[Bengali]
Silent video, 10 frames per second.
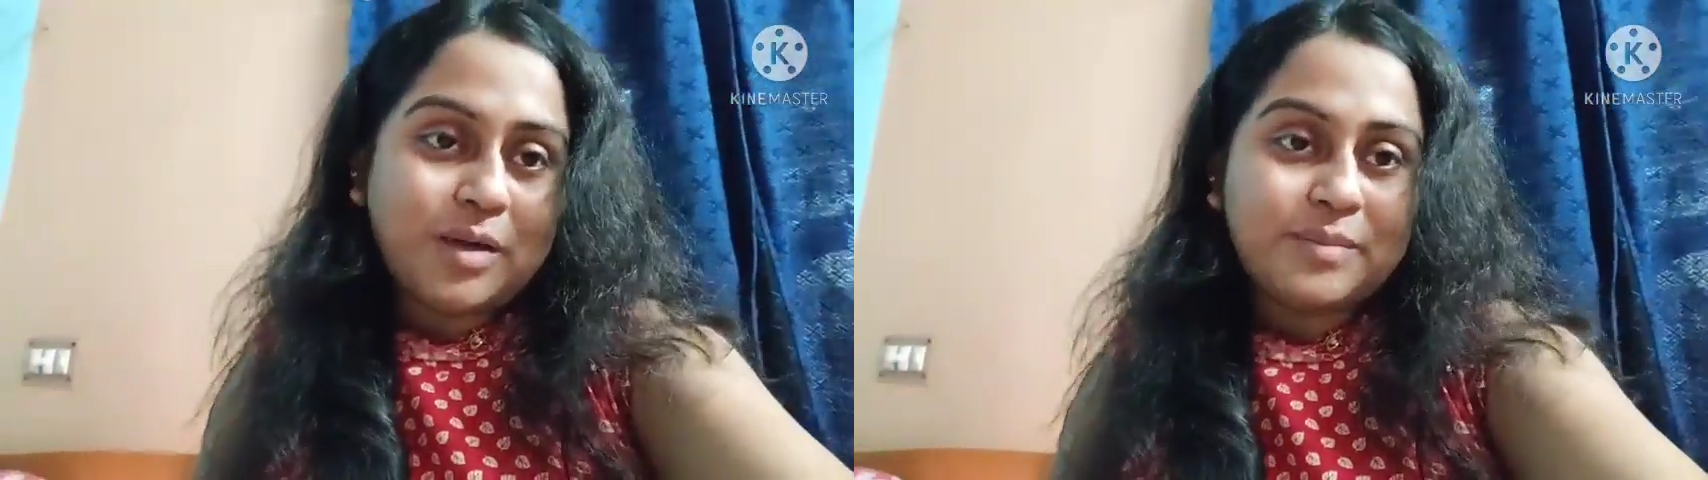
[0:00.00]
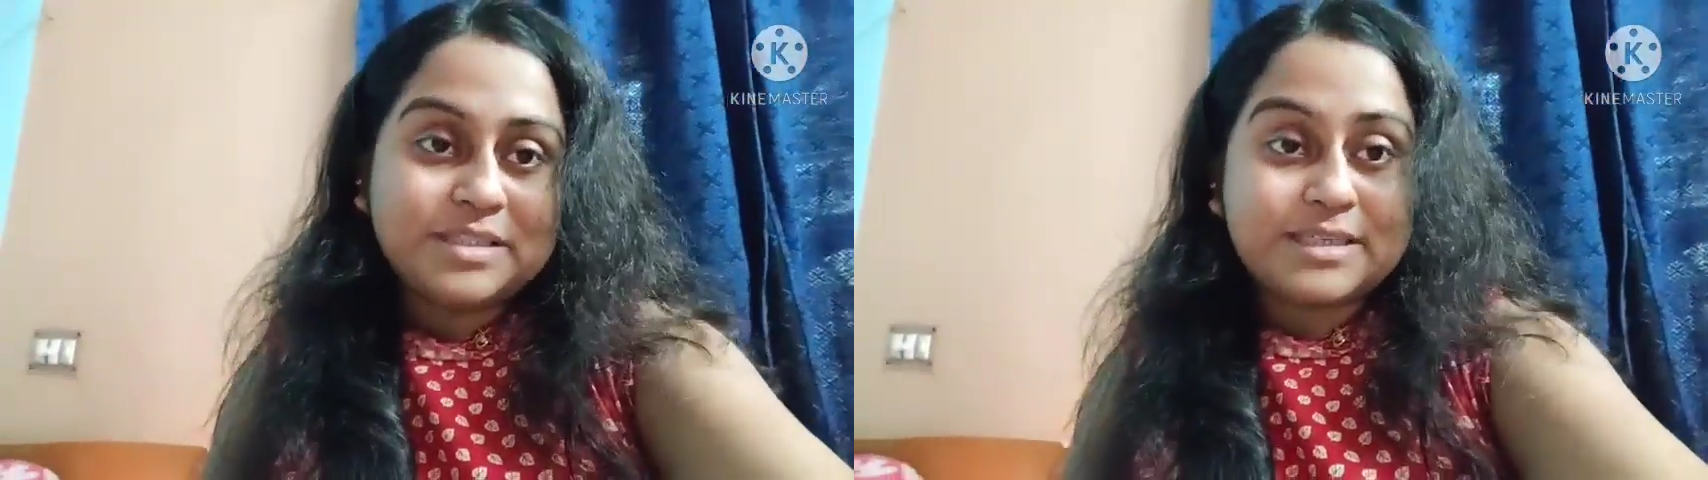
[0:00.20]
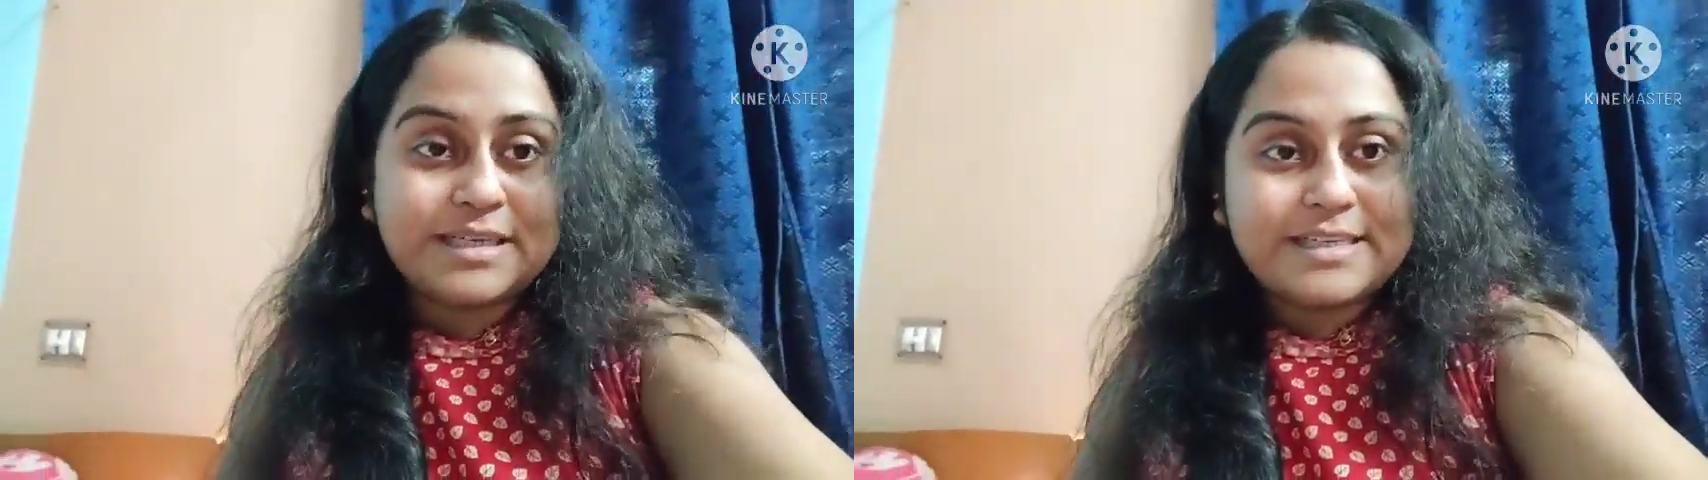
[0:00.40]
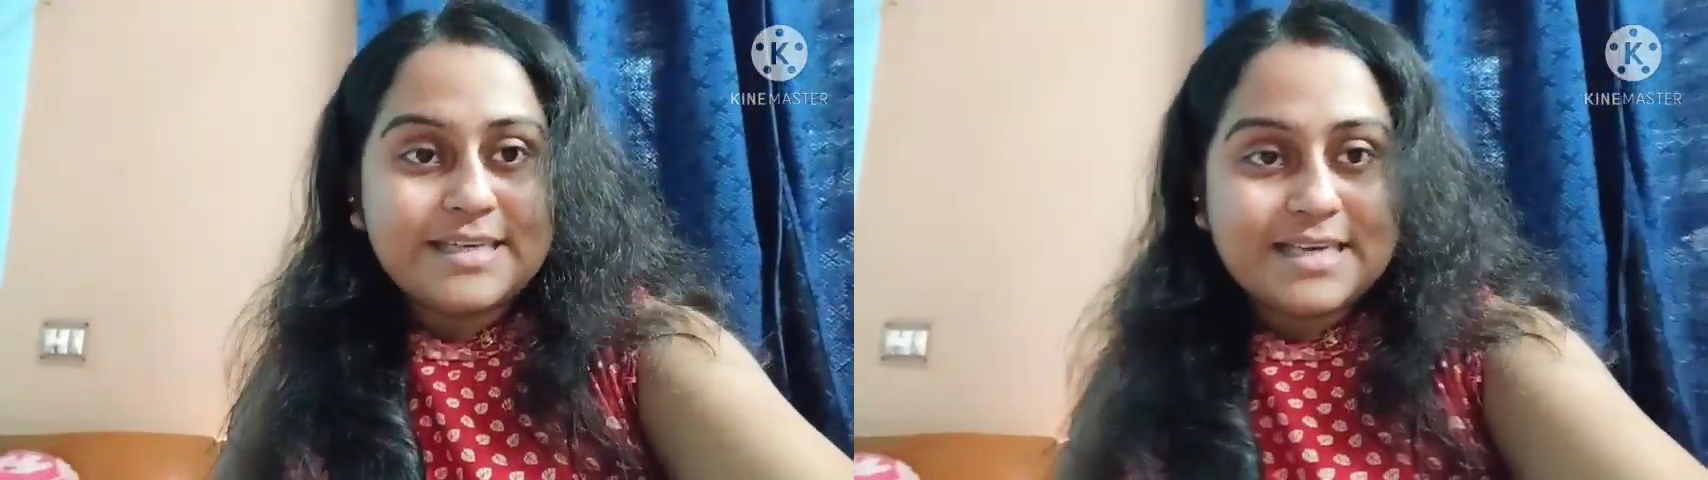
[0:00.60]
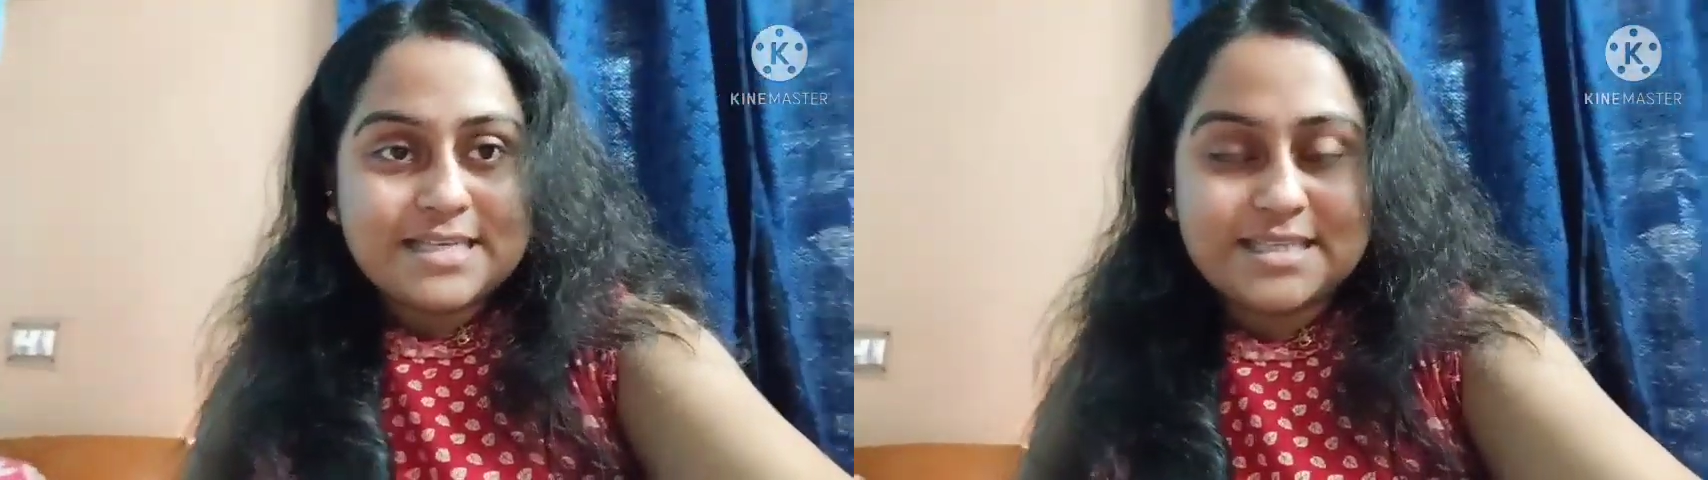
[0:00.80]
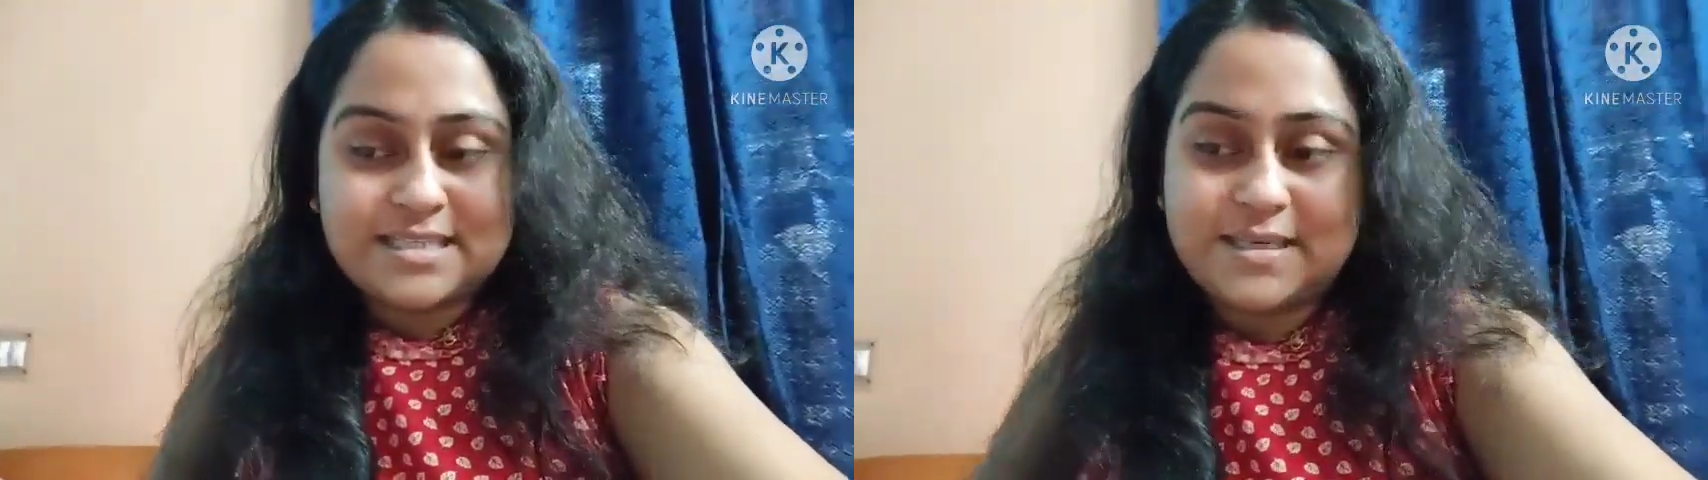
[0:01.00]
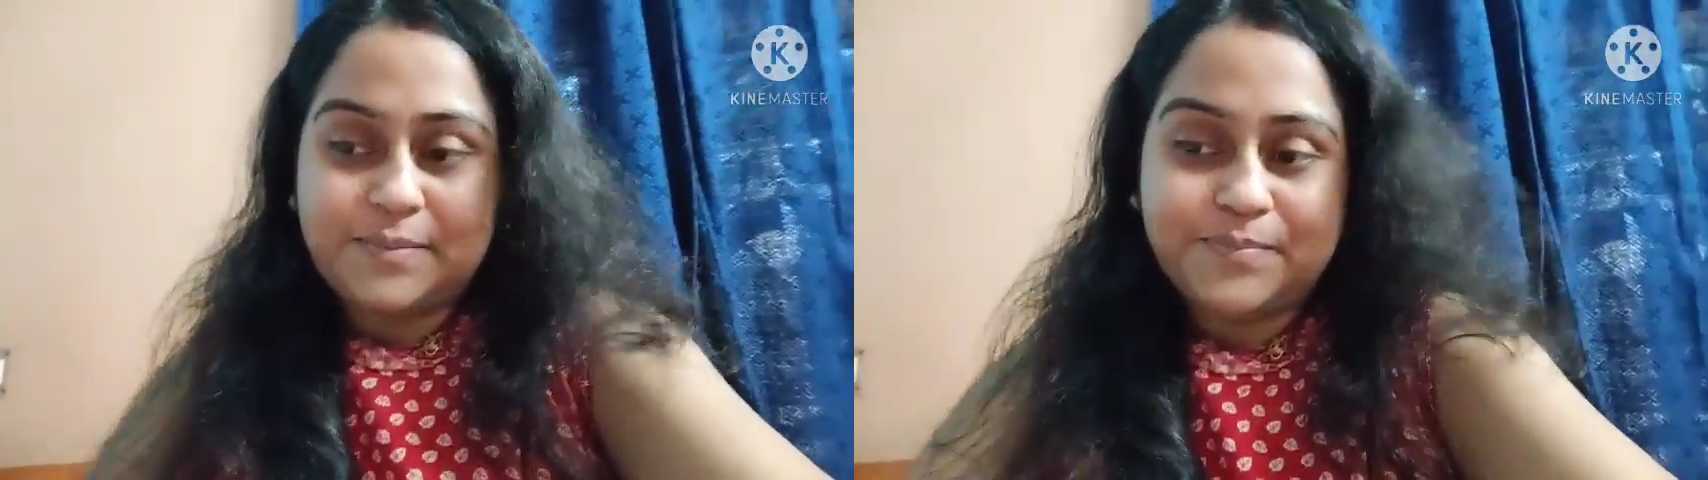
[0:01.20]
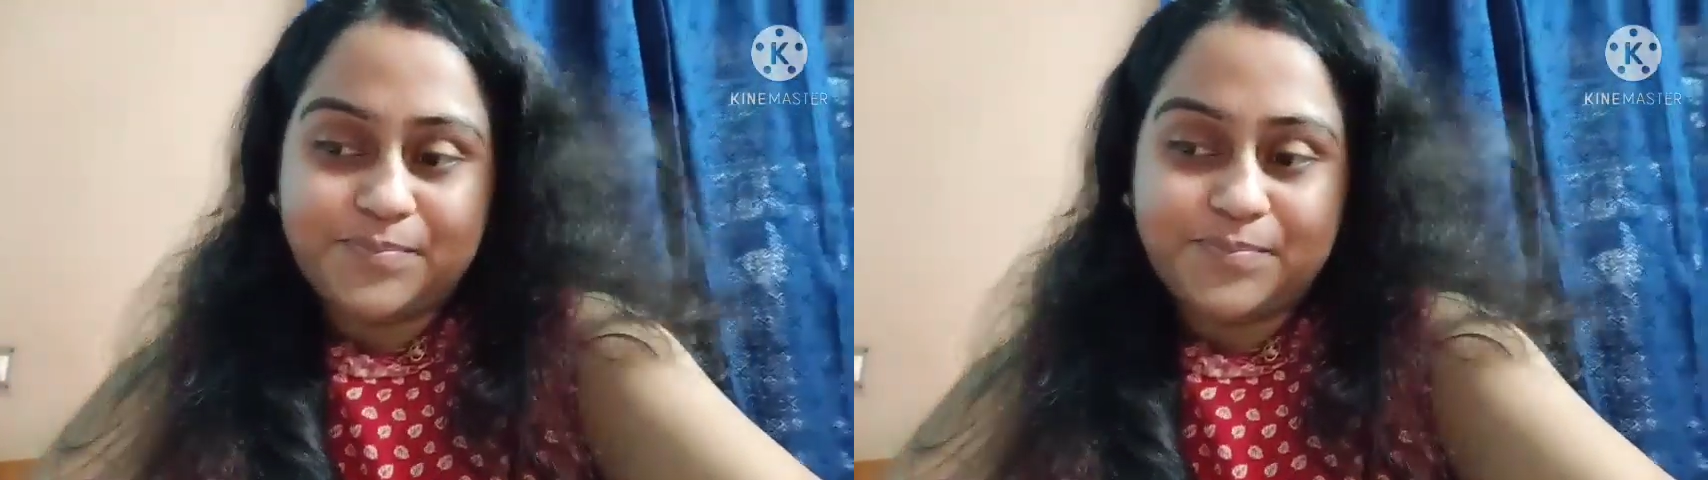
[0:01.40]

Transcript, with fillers: আমি যেটা নিয়ে এসেছি